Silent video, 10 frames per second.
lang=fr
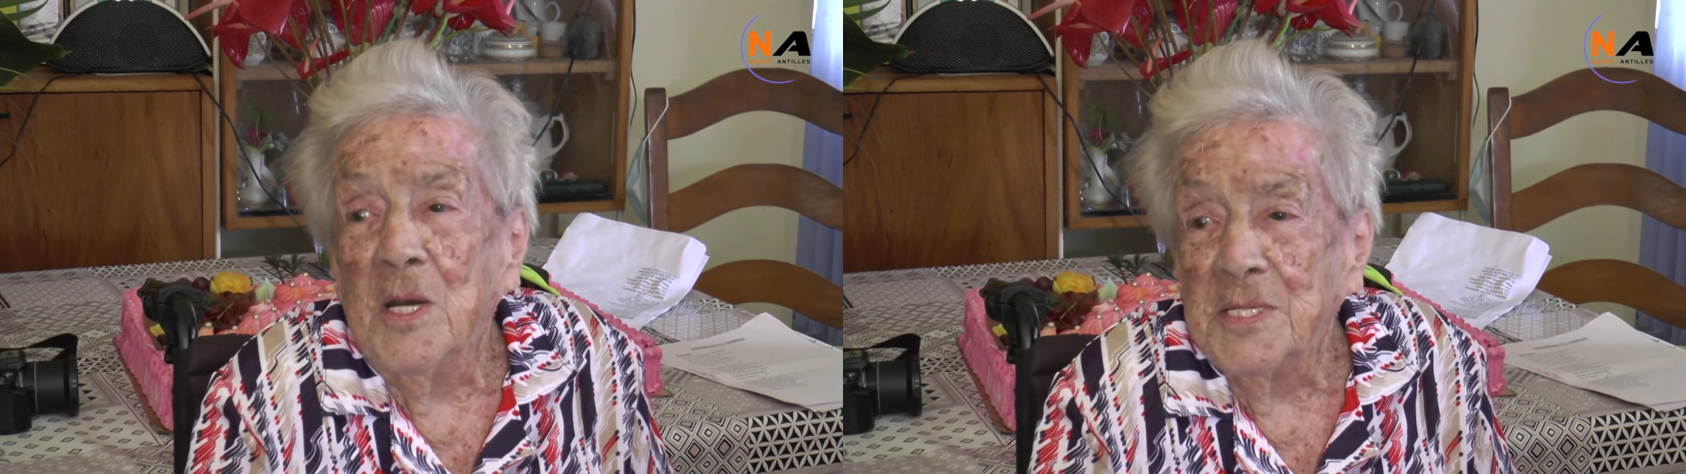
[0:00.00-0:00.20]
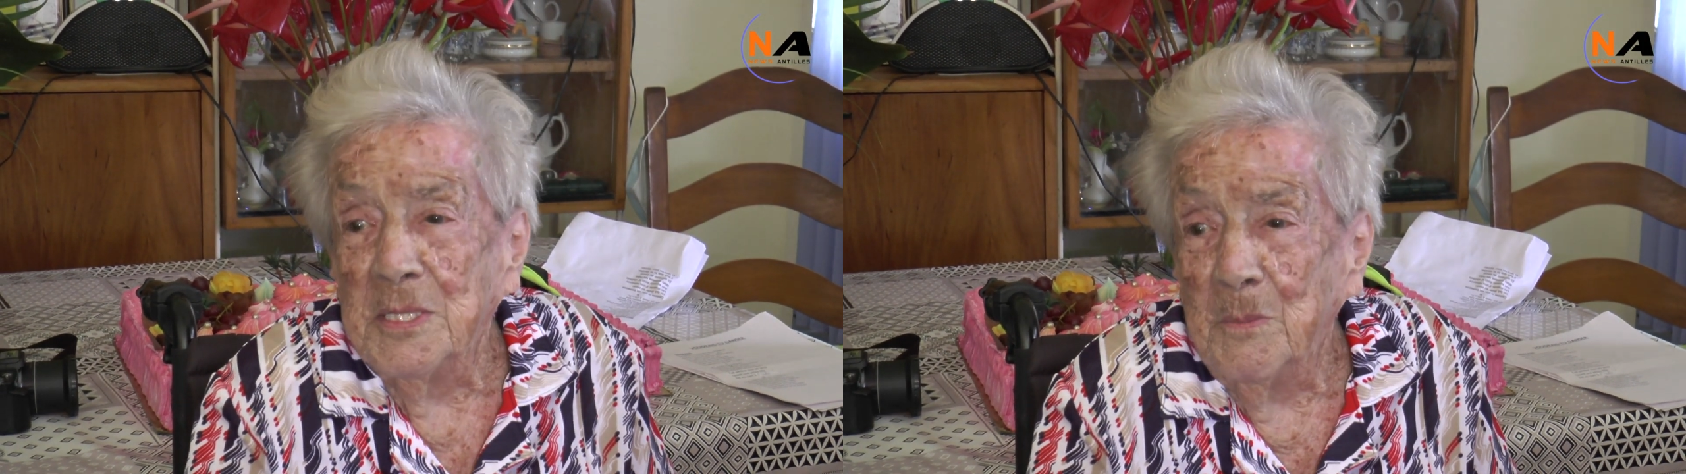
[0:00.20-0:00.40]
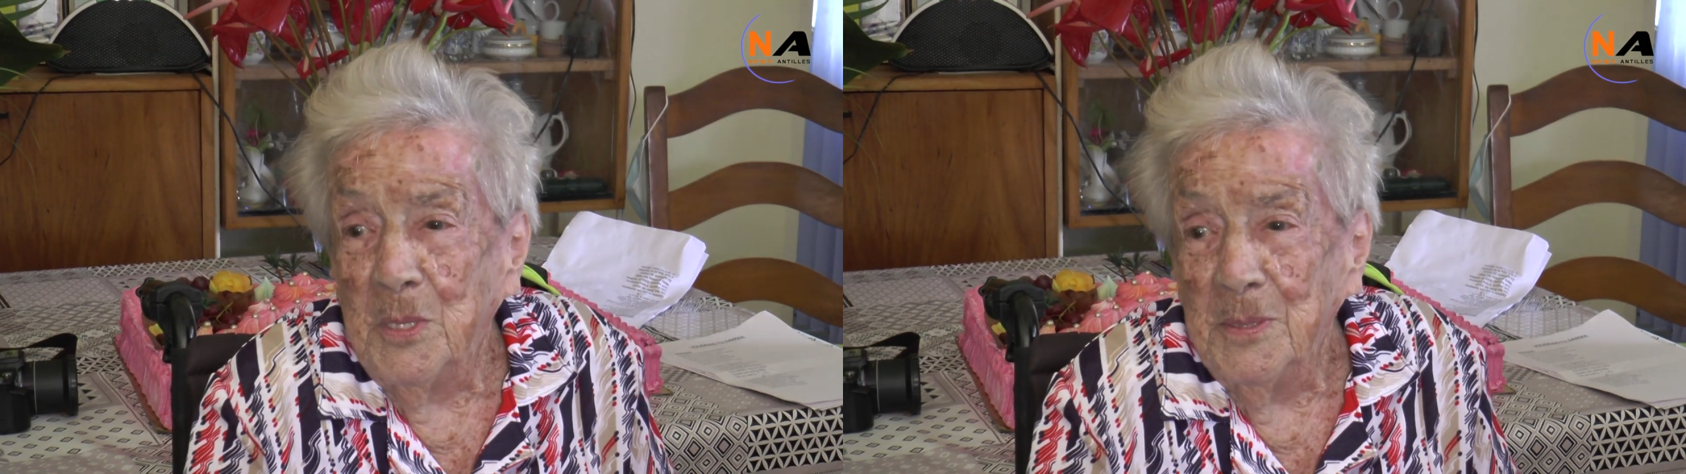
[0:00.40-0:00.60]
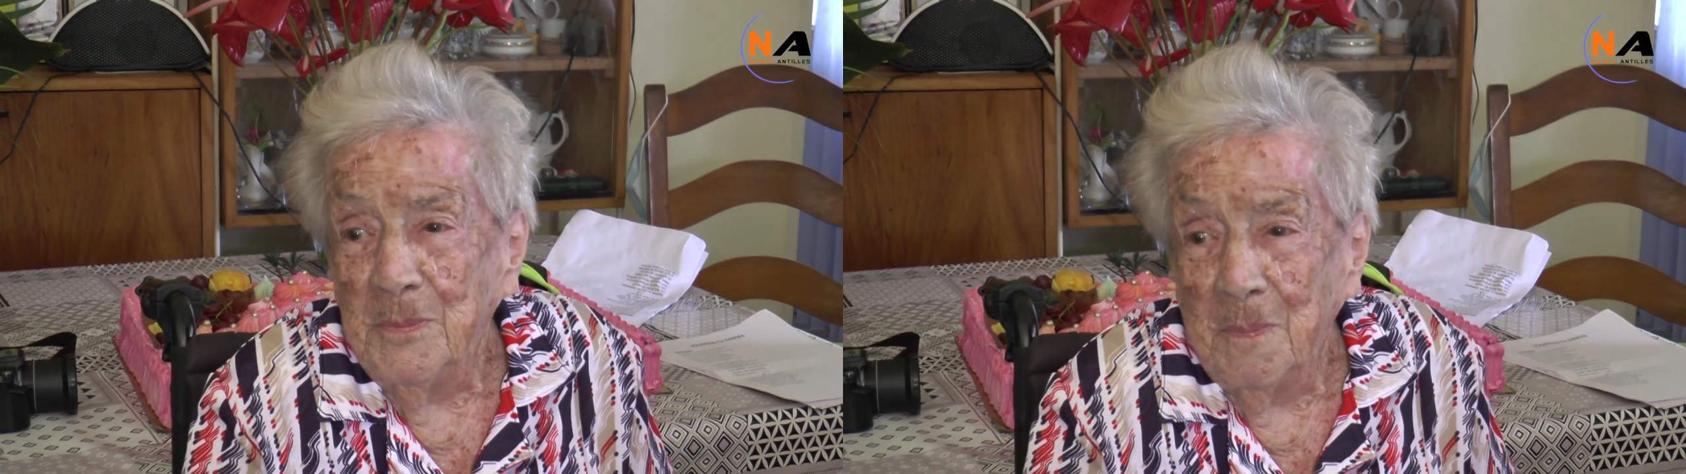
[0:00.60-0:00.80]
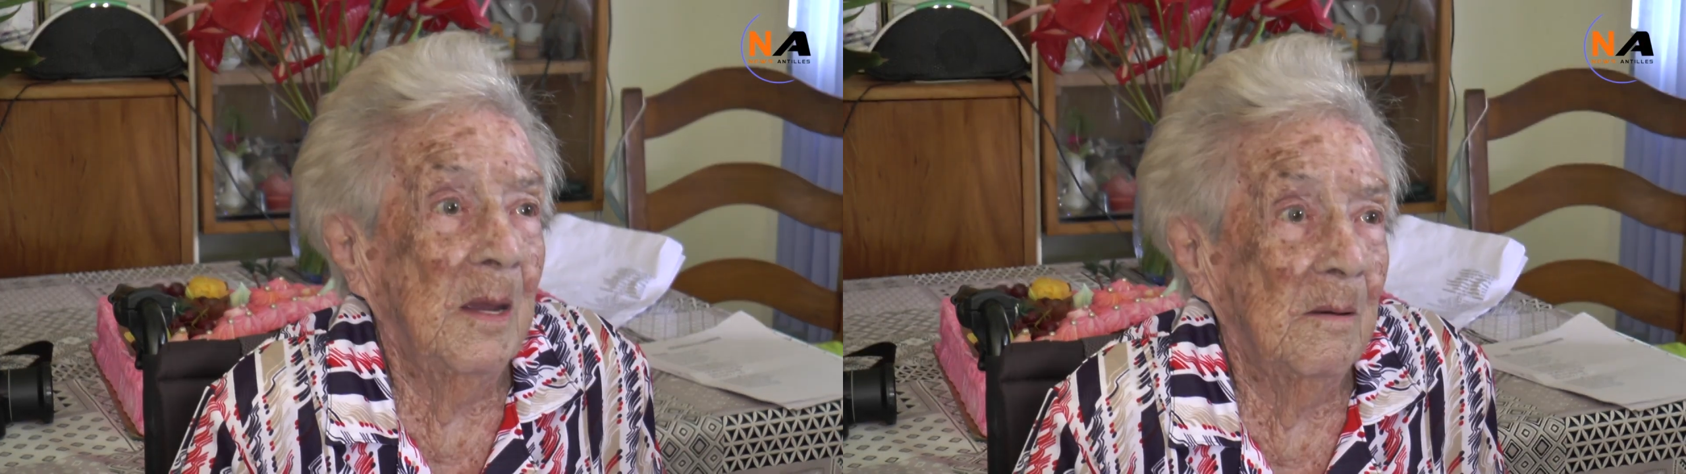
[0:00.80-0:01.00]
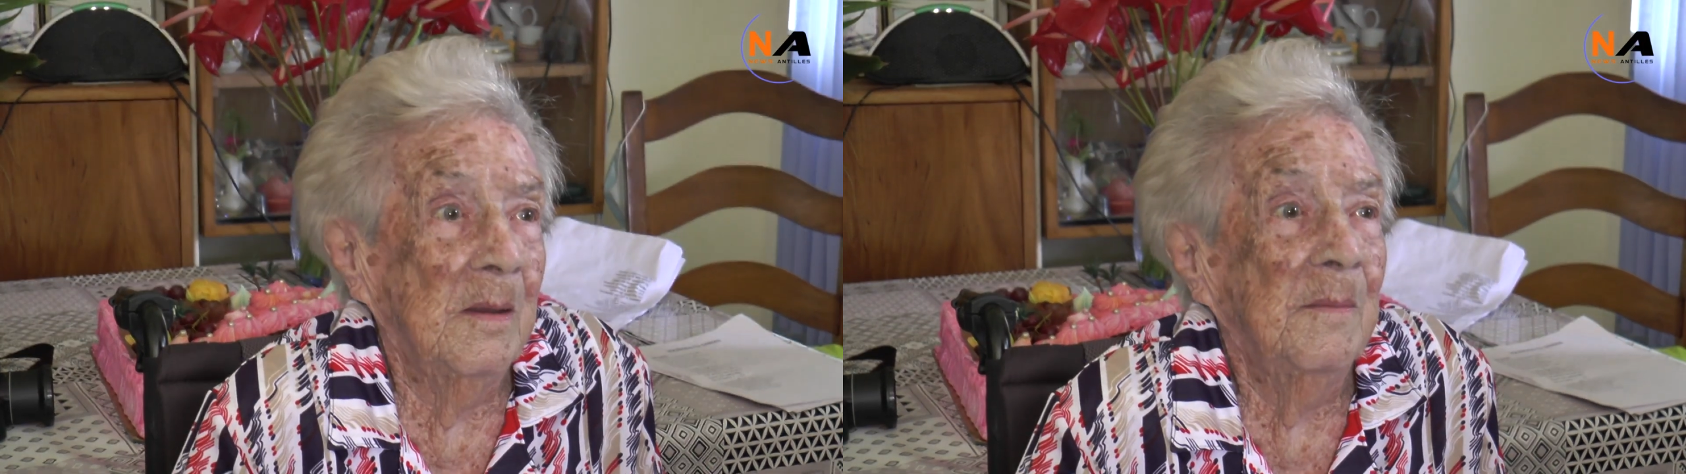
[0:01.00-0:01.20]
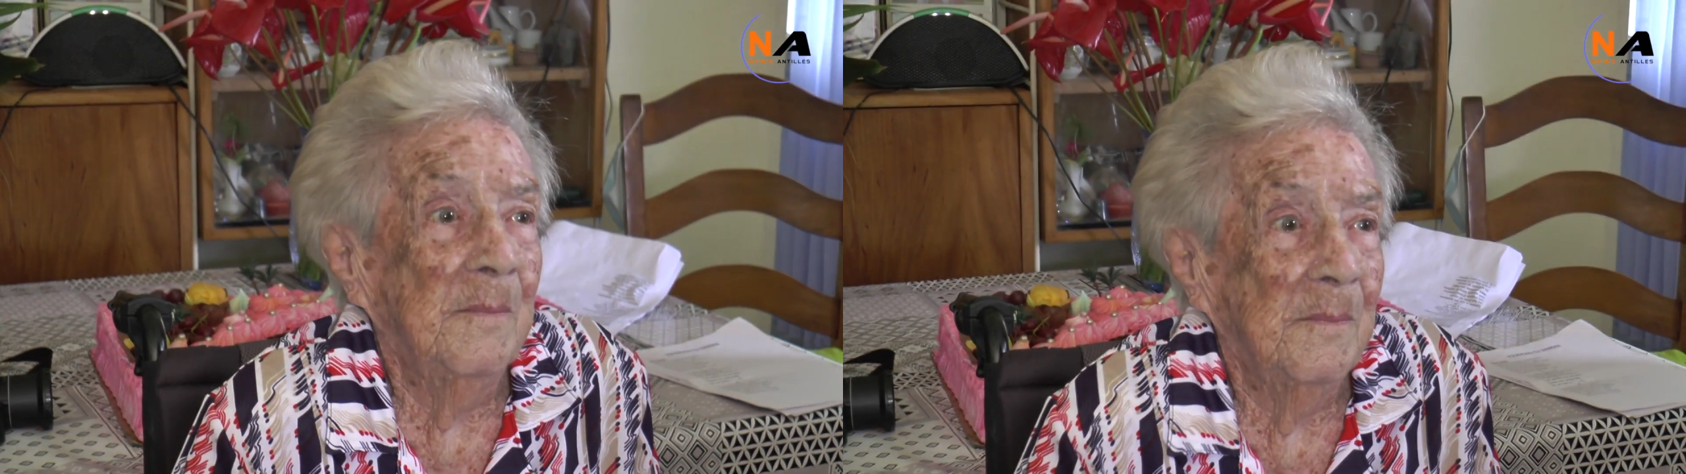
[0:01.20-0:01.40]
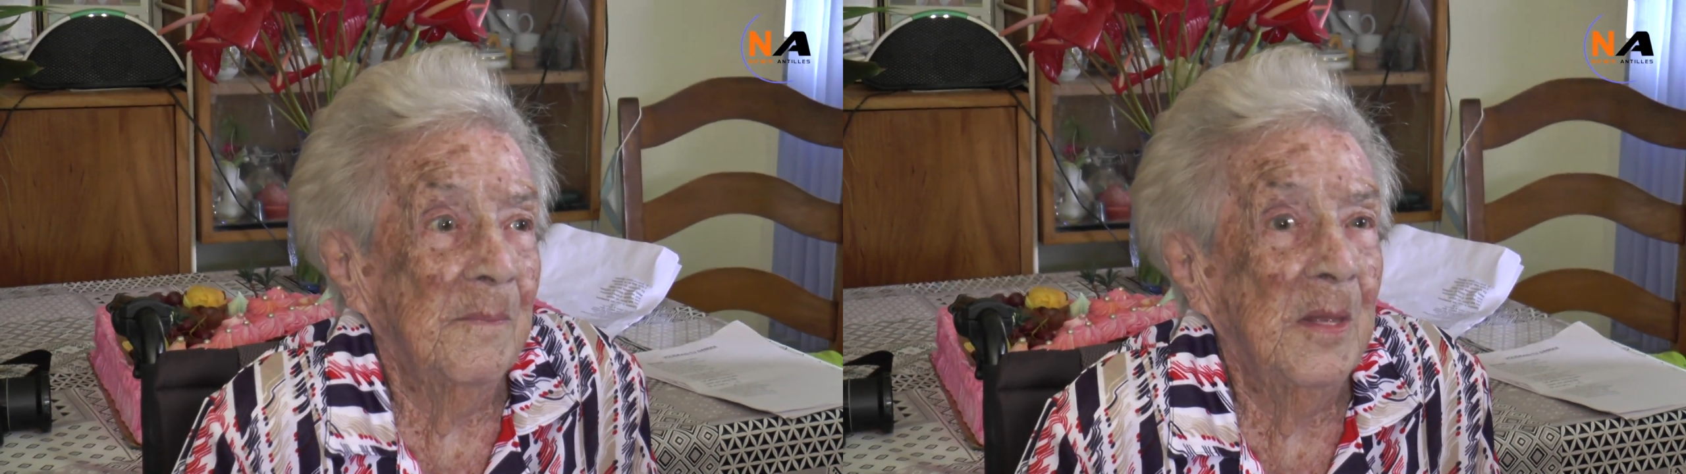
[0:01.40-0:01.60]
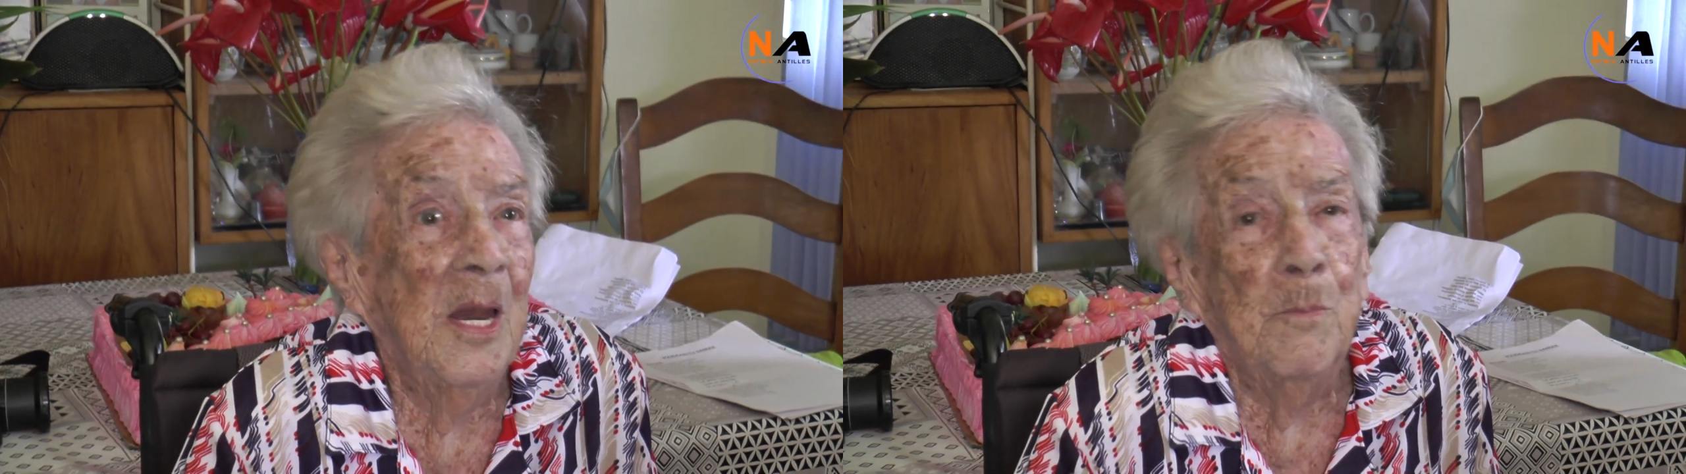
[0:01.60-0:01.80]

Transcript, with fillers: ensemble. Il